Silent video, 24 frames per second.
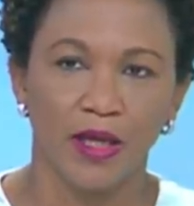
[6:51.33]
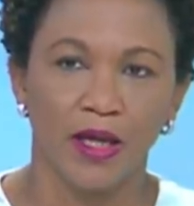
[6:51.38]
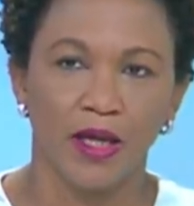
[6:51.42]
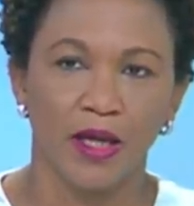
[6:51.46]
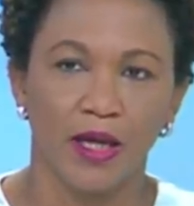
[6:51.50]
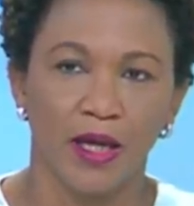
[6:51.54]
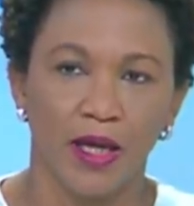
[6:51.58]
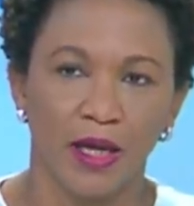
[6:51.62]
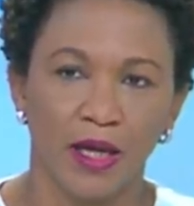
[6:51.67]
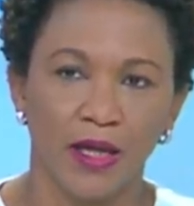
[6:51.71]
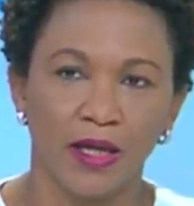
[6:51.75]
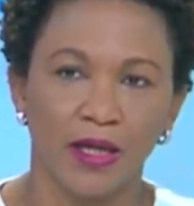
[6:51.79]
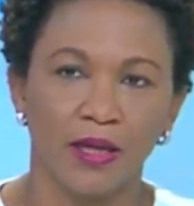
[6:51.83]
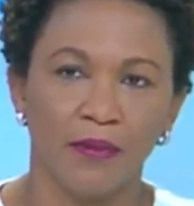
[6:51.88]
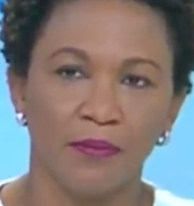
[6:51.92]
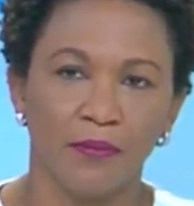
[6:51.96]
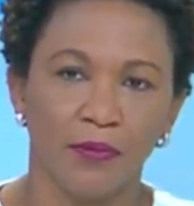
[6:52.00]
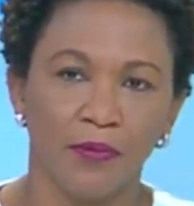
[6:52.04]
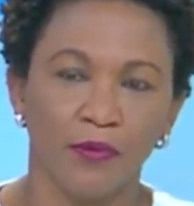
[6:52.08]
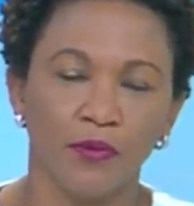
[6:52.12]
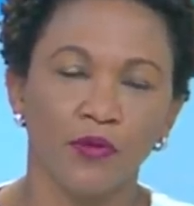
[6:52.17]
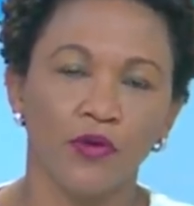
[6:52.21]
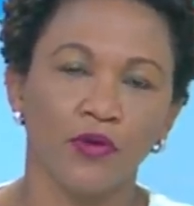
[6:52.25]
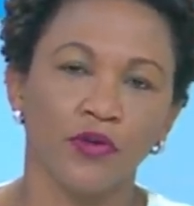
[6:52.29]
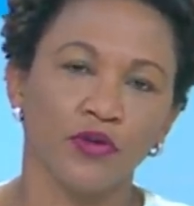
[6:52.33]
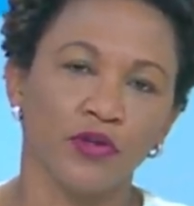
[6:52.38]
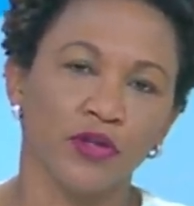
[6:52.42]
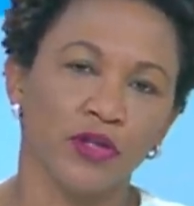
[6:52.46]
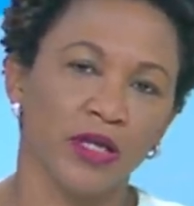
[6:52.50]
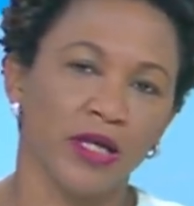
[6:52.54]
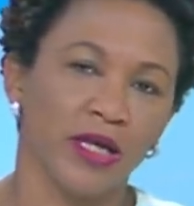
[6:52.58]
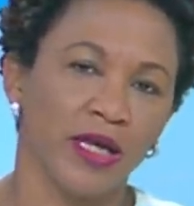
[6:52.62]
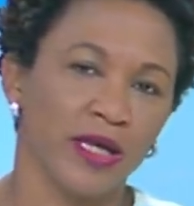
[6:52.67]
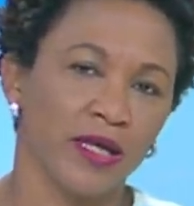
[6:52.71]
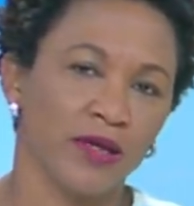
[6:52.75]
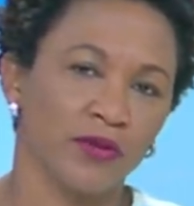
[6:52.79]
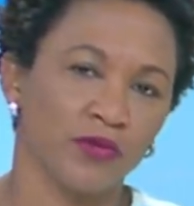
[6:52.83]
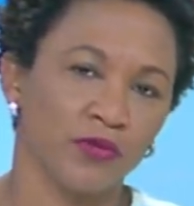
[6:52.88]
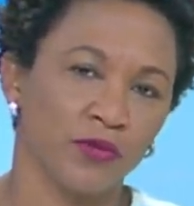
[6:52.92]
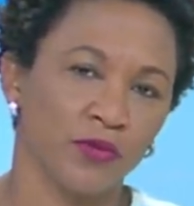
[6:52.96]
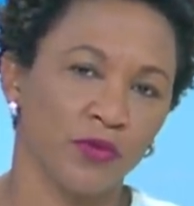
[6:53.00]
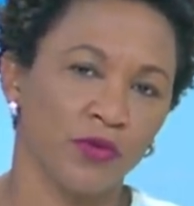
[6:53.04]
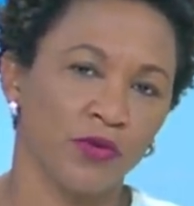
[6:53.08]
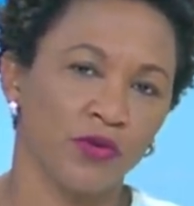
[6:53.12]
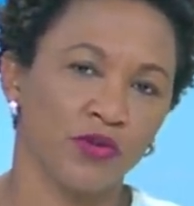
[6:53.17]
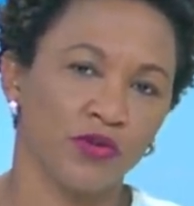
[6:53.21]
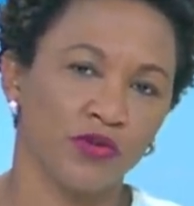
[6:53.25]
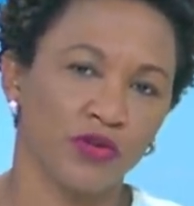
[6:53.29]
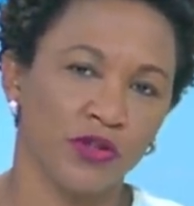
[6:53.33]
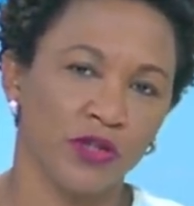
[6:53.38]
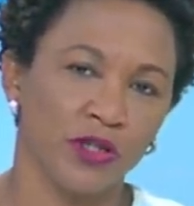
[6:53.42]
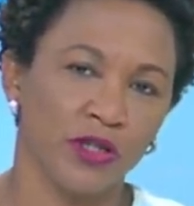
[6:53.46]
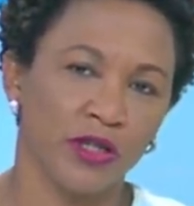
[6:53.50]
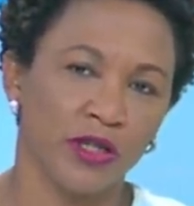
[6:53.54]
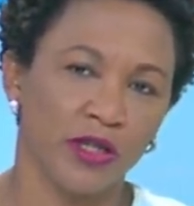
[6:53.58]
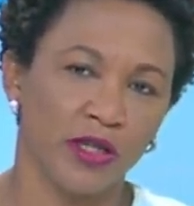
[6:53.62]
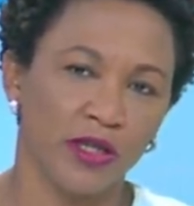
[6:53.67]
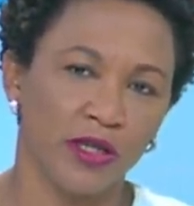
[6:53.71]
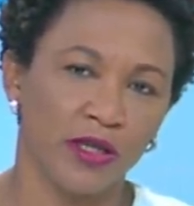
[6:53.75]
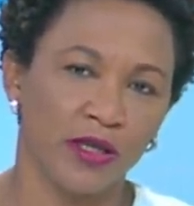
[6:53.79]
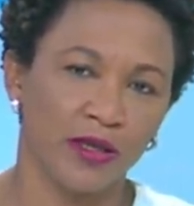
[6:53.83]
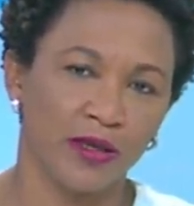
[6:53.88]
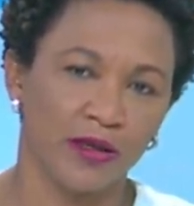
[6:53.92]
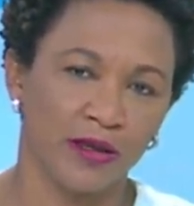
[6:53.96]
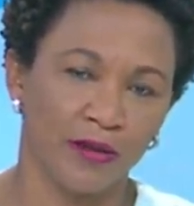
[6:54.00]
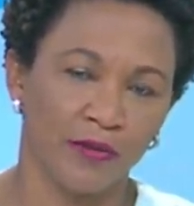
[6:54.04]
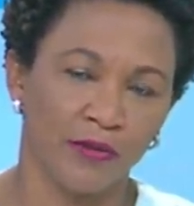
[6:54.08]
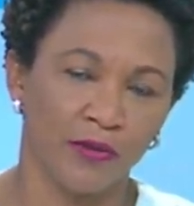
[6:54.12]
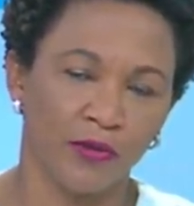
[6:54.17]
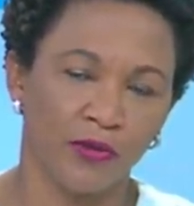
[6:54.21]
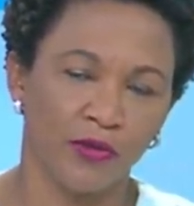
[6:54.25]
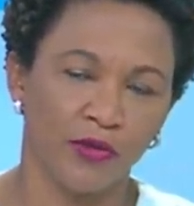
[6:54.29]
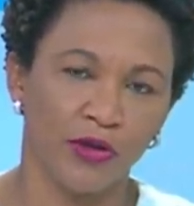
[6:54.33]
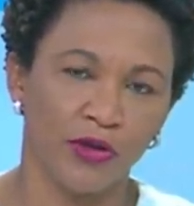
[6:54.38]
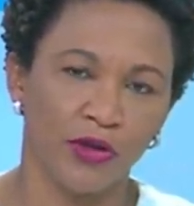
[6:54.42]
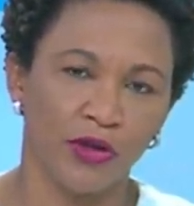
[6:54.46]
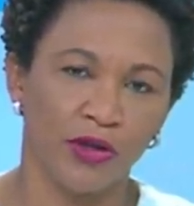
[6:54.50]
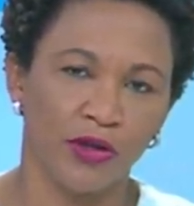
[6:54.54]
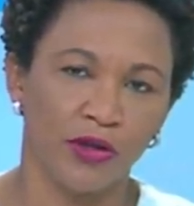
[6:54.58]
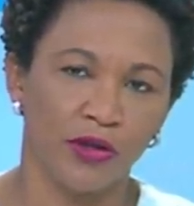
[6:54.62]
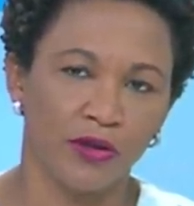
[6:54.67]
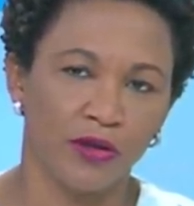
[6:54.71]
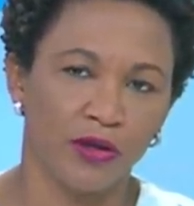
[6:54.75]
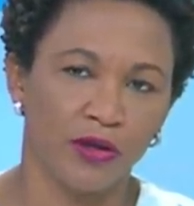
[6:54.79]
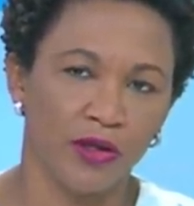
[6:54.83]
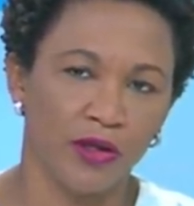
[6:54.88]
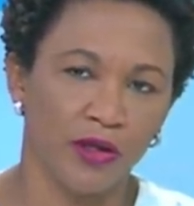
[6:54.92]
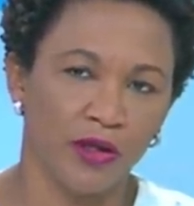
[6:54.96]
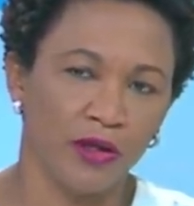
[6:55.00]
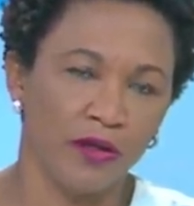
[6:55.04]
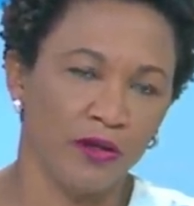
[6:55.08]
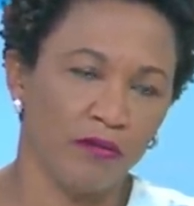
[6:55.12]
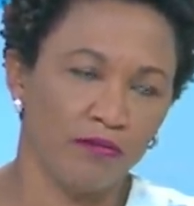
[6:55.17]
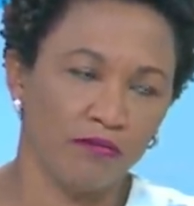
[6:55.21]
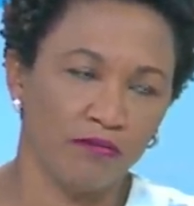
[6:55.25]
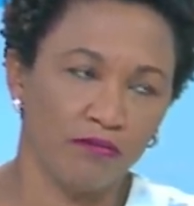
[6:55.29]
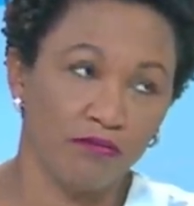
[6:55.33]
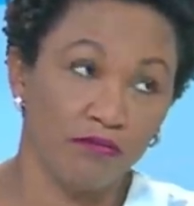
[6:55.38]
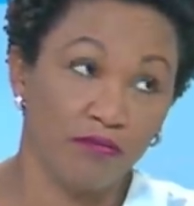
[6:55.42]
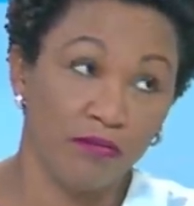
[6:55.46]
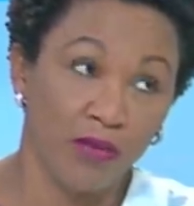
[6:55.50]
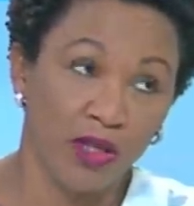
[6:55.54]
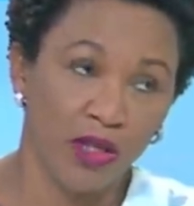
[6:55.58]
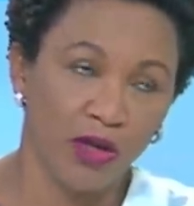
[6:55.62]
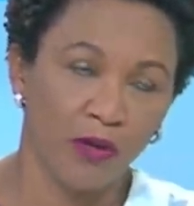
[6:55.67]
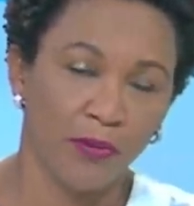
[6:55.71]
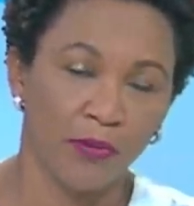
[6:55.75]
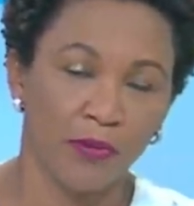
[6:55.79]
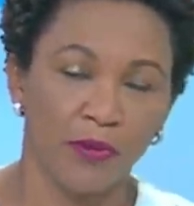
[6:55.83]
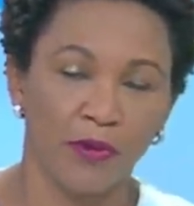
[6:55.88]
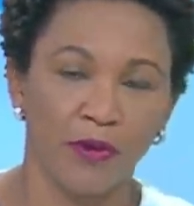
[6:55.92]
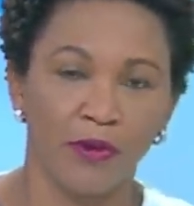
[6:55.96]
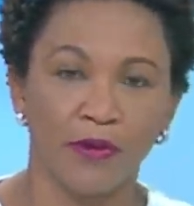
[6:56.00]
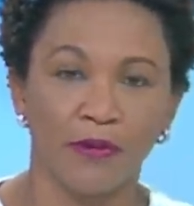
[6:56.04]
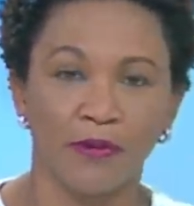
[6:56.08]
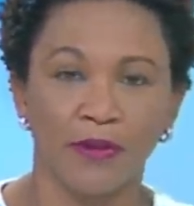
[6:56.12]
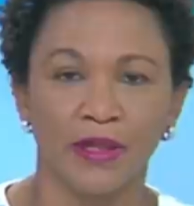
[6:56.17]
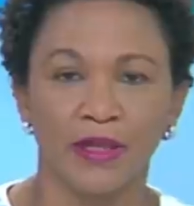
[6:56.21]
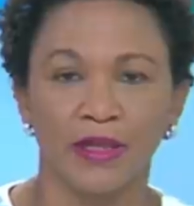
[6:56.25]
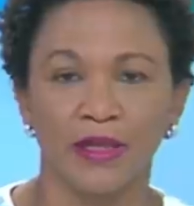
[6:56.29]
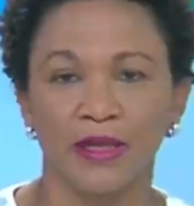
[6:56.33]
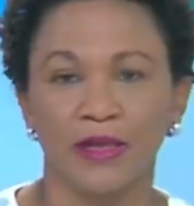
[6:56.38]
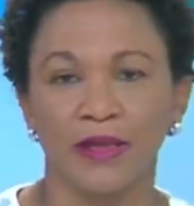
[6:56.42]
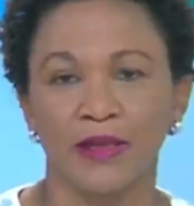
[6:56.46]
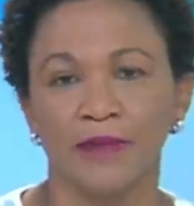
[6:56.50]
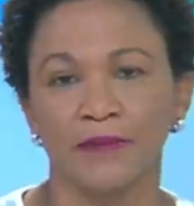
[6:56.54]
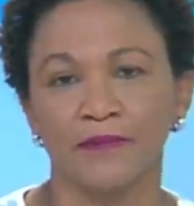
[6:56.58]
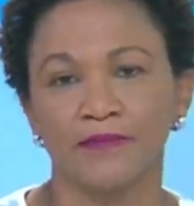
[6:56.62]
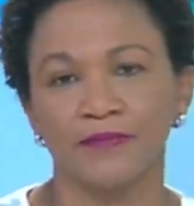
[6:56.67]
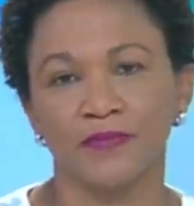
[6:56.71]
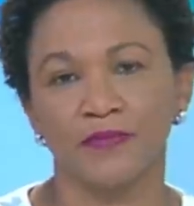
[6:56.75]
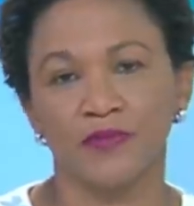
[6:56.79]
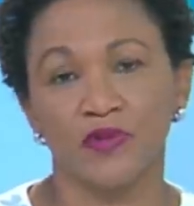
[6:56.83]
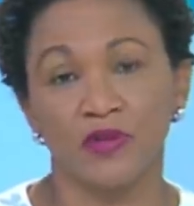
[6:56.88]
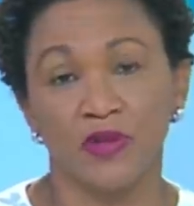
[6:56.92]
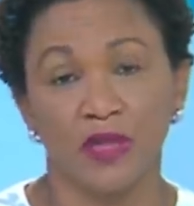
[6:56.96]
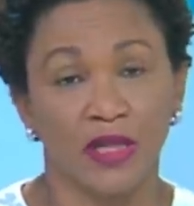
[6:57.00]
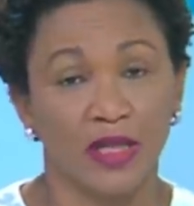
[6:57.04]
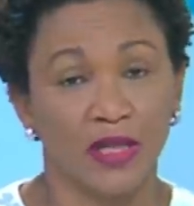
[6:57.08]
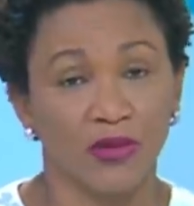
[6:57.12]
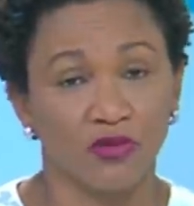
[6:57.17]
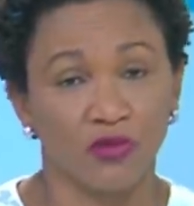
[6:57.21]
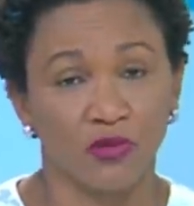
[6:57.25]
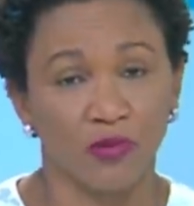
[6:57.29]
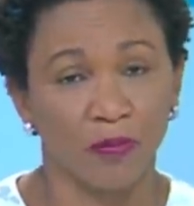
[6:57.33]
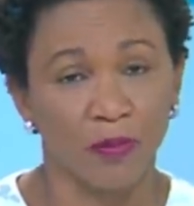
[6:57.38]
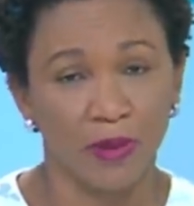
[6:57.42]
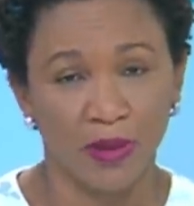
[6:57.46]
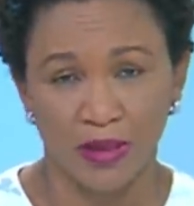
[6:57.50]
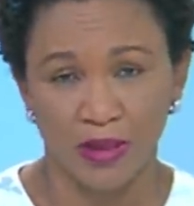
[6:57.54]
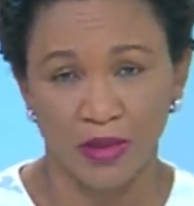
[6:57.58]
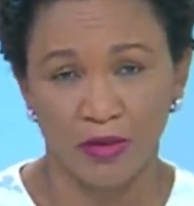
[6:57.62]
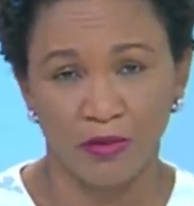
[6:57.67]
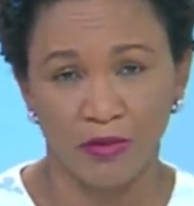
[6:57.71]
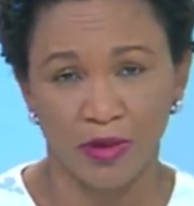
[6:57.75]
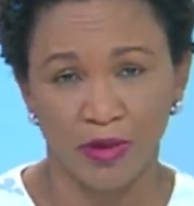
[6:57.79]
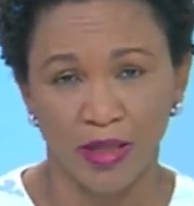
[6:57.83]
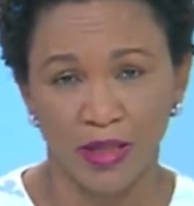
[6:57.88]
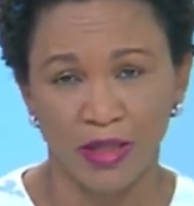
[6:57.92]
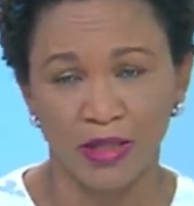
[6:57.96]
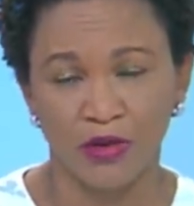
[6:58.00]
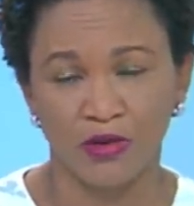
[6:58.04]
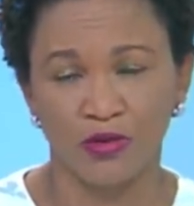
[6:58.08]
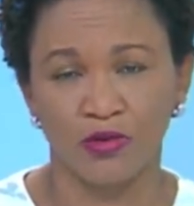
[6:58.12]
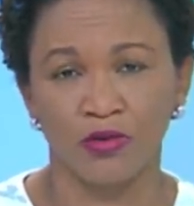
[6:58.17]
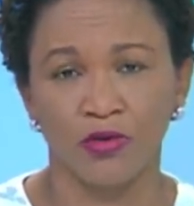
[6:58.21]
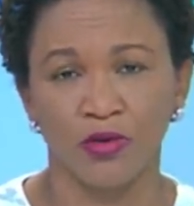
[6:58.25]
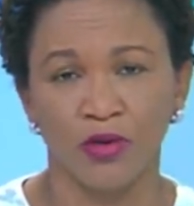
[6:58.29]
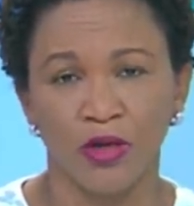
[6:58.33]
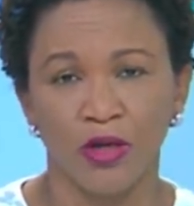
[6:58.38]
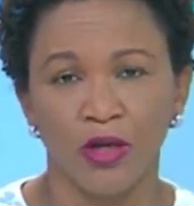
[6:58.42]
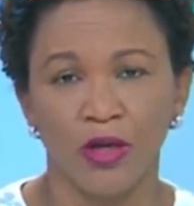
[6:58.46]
Alguien pudo tener su voz y, ella habló y, y dijo probablemente, si tenía sospecha lo habrá dicho,